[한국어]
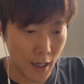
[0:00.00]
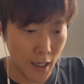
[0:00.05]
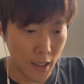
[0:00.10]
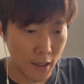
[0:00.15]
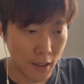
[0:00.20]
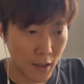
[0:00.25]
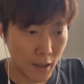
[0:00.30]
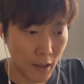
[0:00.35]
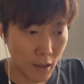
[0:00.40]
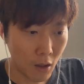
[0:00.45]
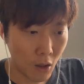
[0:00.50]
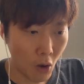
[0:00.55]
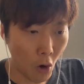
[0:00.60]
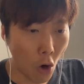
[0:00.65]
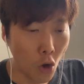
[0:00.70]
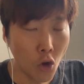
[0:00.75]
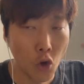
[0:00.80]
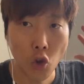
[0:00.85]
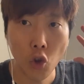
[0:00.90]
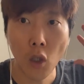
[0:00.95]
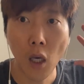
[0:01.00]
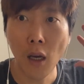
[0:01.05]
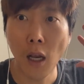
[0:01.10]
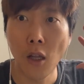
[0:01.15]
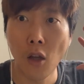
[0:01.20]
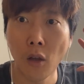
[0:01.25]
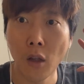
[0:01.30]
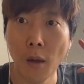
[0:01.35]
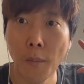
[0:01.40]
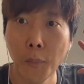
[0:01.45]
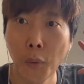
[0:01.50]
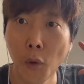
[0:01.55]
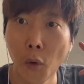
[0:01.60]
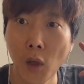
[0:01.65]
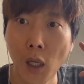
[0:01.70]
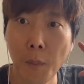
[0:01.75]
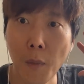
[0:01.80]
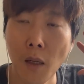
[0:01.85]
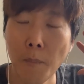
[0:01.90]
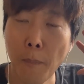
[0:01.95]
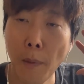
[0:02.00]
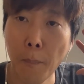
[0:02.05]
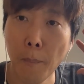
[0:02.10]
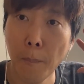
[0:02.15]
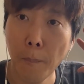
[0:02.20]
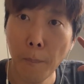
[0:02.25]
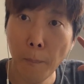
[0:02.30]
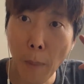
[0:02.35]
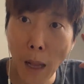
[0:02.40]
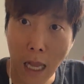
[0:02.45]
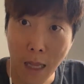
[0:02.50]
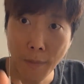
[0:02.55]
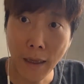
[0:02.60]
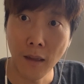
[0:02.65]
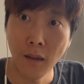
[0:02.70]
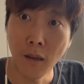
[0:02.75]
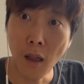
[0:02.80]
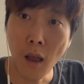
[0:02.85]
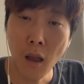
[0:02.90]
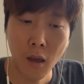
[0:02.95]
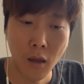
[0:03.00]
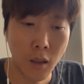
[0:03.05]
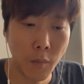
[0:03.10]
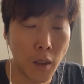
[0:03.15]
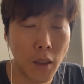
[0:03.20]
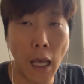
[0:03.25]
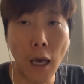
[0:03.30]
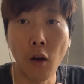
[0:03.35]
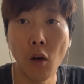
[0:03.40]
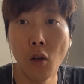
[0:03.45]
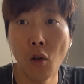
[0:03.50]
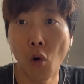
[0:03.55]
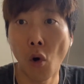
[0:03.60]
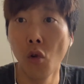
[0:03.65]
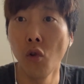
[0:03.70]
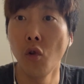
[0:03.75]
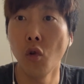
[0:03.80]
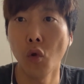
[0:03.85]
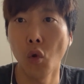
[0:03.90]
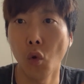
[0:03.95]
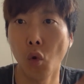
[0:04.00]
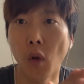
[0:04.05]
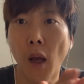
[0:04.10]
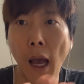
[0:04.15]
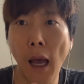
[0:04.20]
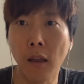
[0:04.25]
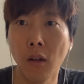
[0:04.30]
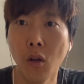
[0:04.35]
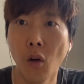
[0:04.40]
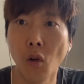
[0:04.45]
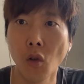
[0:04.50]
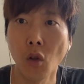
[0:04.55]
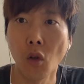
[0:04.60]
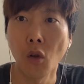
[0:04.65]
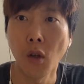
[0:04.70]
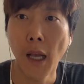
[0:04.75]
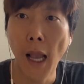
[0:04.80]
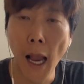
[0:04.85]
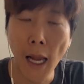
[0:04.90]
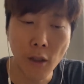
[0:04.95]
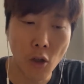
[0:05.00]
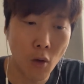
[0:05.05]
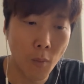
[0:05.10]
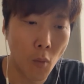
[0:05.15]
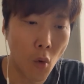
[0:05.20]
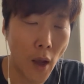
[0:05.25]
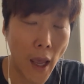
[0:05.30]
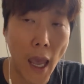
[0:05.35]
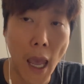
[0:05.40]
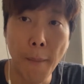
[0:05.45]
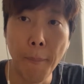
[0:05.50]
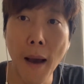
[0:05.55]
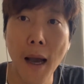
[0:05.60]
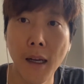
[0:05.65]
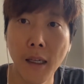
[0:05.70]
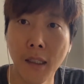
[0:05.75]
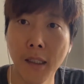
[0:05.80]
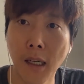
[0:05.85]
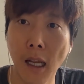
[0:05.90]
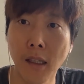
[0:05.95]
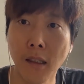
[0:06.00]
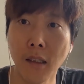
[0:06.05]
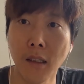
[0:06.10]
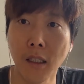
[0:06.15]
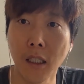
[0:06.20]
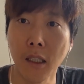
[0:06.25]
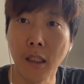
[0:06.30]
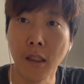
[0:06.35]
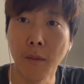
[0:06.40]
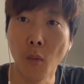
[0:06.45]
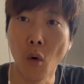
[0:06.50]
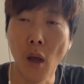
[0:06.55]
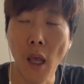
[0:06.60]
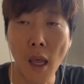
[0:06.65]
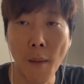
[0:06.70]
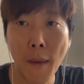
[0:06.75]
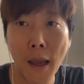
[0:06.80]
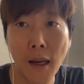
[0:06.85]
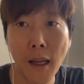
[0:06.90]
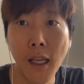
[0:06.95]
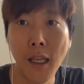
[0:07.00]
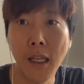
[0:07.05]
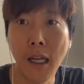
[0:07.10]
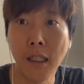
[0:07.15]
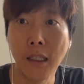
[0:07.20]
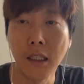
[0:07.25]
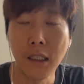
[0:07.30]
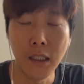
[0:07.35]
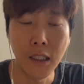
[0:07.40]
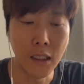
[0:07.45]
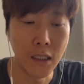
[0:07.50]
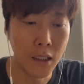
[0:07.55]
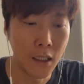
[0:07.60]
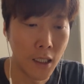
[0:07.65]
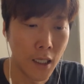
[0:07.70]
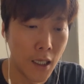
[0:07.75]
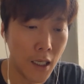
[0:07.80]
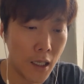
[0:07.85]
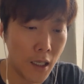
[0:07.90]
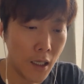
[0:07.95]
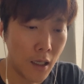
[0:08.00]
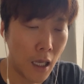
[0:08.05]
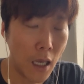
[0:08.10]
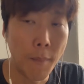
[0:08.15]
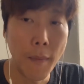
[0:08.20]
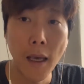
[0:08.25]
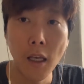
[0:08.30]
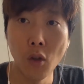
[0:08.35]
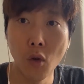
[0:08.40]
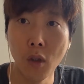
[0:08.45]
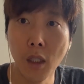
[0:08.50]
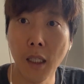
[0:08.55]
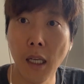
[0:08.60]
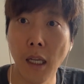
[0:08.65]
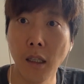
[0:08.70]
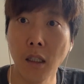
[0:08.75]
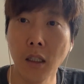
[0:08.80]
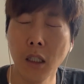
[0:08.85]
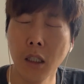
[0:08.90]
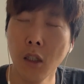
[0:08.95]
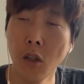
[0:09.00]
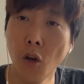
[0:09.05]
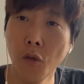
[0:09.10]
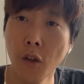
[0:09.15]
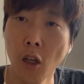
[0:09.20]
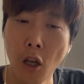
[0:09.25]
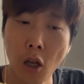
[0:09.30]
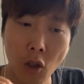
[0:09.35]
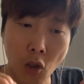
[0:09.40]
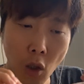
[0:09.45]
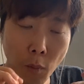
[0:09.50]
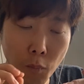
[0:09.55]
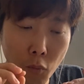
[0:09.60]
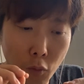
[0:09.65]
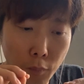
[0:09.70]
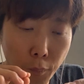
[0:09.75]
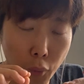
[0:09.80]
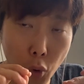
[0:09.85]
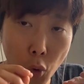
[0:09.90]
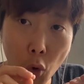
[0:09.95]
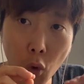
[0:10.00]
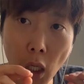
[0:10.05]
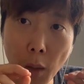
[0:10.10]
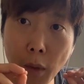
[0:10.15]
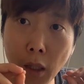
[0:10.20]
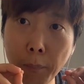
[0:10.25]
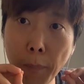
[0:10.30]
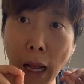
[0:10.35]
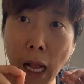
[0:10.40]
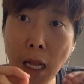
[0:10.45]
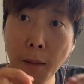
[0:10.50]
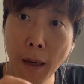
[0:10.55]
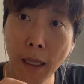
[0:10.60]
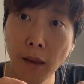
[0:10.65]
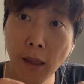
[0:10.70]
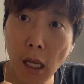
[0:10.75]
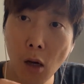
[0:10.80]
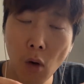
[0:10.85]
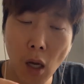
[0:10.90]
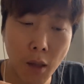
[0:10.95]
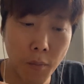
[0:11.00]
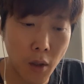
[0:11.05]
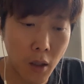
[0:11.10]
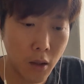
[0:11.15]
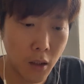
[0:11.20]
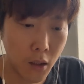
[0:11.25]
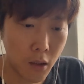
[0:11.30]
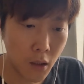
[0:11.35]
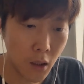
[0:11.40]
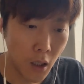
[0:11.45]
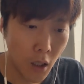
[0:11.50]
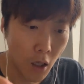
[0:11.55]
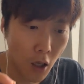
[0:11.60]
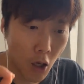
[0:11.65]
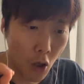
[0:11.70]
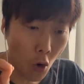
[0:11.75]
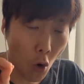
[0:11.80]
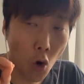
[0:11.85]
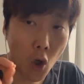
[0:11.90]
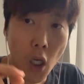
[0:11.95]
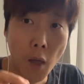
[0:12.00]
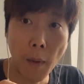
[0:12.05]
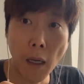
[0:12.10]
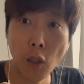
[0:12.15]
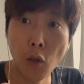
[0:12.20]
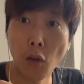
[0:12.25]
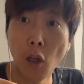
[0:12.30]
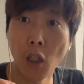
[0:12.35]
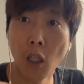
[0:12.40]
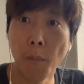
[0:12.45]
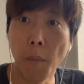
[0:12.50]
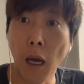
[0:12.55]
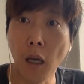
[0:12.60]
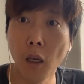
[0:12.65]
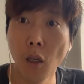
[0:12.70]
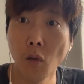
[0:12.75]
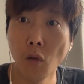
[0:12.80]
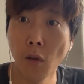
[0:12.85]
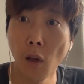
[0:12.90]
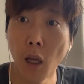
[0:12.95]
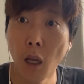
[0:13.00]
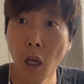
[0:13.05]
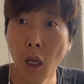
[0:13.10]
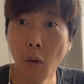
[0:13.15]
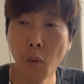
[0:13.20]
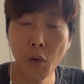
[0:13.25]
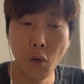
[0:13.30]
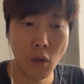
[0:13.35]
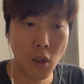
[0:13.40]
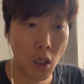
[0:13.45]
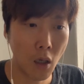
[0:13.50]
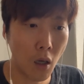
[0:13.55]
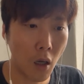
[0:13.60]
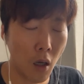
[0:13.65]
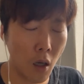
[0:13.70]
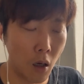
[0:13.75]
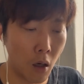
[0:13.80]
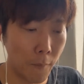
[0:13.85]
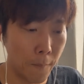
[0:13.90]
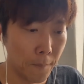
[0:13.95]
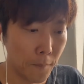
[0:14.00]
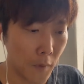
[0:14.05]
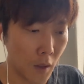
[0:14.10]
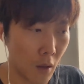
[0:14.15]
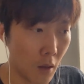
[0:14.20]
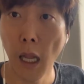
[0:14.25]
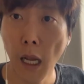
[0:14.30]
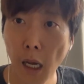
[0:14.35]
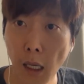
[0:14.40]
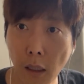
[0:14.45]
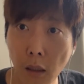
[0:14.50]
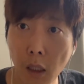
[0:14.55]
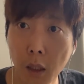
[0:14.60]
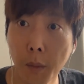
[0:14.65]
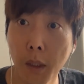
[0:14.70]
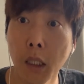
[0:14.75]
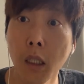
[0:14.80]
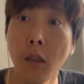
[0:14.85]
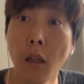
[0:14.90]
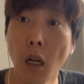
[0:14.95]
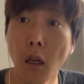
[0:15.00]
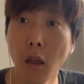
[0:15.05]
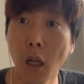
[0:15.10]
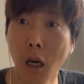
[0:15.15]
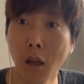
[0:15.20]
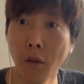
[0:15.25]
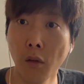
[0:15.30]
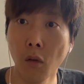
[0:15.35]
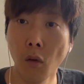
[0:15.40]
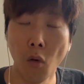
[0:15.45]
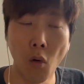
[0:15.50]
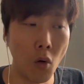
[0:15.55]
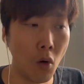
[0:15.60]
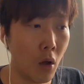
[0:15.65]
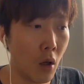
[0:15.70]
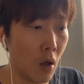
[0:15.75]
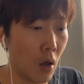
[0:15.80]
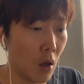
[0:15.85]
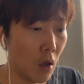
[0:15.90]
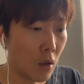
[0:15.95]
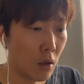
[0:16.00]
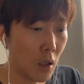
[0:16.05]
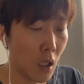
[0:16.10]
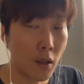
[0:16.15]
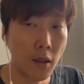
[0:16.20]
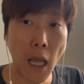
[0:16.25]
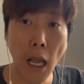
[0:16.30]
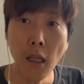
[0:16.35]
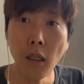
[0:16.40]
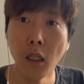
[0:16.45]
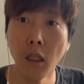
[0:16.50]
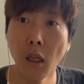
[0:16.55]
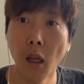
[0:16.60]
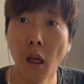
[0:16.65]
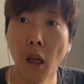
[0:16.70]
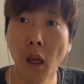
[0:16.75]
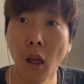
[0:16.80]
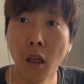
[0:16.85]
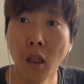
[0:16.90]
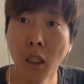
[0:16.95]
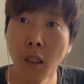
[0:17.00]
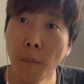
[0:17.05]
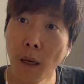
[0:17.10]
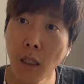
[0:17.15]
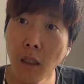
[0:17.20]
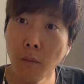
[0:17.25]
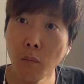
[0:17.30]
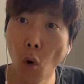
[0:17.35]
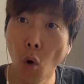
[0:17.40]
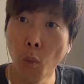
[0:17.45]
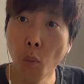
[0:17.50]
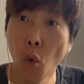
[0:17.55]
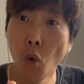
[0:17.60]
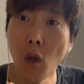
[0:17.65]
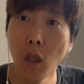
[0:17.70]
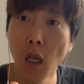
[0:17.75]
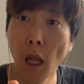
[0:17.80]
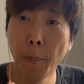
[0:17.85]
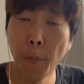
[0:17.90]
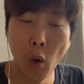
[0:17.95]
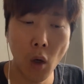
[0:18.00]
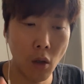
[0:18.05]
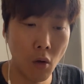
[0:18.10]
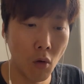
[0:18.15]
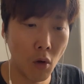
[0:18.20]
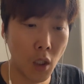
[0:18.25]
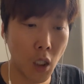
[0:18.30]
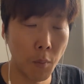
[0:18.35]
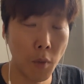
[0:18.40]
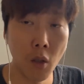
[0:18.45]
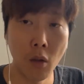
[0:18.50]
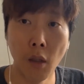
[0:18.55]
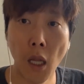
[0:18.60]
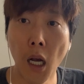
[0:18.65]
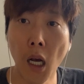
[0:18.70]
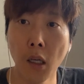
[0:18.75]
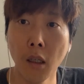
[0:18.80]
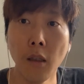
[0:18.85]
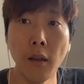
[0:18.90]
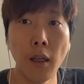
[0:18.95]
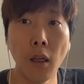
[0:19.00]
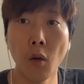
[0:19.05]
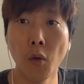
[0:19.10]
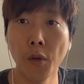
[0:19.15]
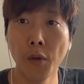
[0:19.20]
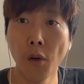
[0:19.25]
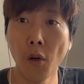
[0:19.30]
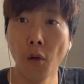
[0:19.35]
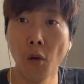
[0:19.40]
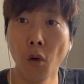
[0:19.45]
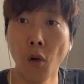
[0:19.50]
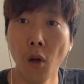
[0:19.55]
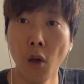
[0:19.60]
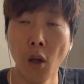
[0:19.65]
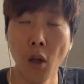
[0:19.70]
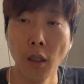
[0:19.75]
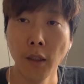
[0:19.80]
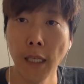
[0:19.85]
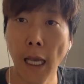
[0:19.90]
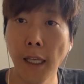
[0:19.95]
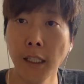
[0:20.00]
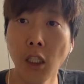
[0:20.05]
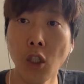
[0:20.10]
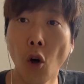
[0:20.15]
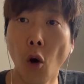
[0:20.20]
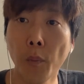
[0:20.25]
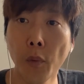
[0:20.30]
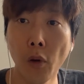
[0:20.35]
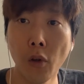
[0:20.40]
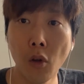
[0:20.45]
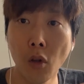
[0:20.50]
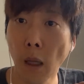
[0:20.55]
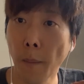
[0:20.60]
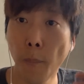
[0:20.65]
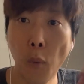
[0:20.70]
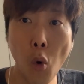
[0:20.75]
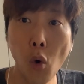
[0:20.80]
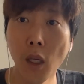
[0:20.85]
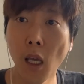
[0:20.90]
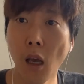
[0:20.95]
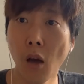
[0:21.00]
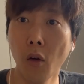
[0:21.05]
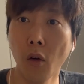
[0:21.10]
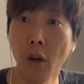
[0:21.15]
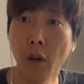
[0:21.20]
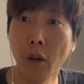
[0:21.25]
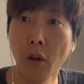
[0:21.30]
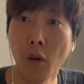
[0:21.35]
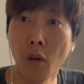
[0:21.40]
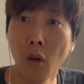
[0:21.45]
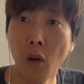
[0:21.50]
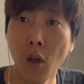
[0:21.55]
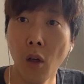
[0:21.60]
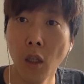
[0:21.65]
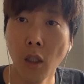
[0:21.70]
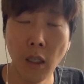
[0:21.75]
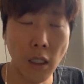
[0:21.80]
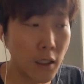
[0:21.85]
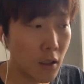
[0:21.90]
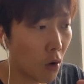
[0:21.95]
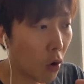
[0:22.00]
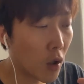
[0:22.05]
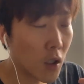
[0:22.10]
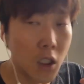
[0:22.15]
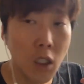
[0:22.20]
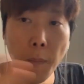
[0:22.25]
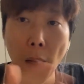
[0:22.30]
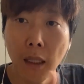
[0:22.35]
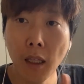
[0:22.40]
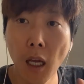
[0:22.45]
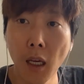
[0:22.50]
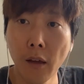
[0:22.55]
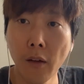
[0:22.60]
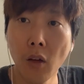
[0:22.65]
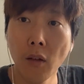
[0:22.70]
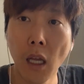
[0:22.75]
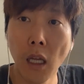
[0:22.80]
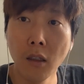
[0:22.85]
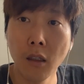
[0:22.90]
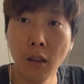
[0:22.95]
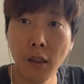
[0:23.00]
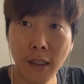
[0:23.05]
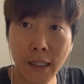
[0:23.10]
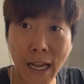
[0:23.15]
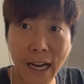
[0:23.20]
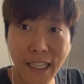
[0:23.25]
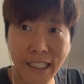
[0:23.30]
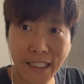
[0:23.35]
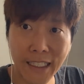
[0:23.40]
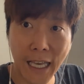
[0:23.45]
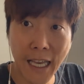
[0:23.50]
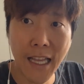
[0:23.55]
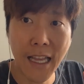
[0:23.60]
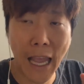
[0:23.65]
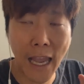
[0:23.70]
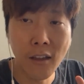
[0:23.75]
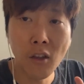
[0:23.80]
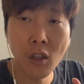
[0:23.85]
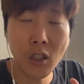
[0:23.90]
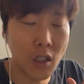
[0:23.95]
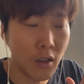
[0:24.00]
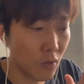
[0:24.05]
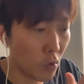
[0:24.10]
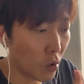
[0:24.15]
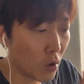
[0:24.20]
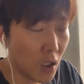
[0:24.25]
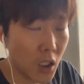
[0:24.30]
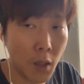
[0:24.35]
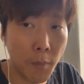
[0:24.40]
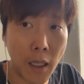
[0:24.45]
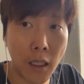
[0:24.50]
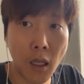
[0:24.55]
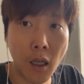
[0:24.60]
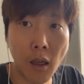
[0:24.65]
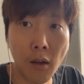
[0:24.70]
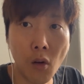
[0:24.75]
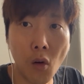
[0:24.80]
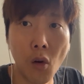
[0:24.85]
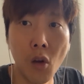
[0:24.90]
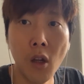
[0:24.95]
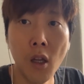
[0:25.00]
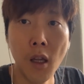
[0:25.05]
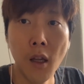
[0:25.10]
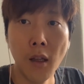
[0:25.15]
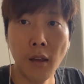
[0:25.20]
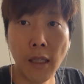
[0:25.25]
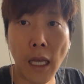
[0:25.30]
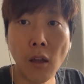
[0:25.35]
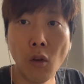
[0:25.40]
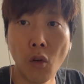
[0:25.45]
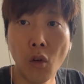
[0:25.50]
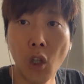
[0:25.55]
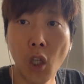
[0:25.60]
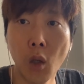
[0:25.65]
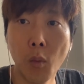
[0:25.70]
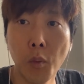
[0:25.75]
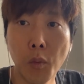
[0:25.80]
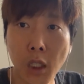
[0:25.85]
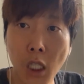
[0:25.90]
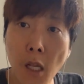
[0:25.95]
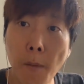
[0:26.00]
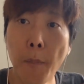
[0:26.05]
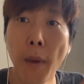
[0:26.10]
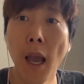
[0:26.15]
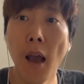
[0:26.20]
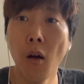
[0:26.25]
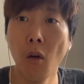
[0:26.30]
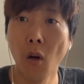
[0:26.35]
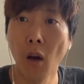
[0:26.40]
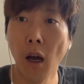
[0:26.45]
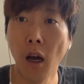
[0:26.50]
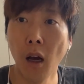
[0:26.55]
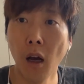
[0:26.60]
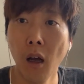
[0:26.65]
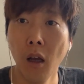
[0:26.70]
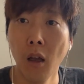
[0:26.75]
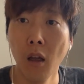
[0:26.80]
그 건축에 관련된 프로그램을 밟았다? 그러면 당연히 건축 적으로 가는 거죠. 가령 뭐 에마크라든지 뭐 MLA라든지 MAUD라든지 이런 전문 프로그램을 밟았다고 하면은 거기에 맞춰서 하는 게 맞겠죠. 생각해 보세요. 제가 내가 예를 들면 의대를 나왔어. 근데 딴 일에 그 말이 뭐, 뭘 내표하는 거냐면 내가 의사로서 자질이 없어서 난 포기한 거예요. 그러니까 그 바닥에서 나는 내가 제일 에너지를 쏟은 그 바닥에서 난 어떻게 보면 실패한 거야.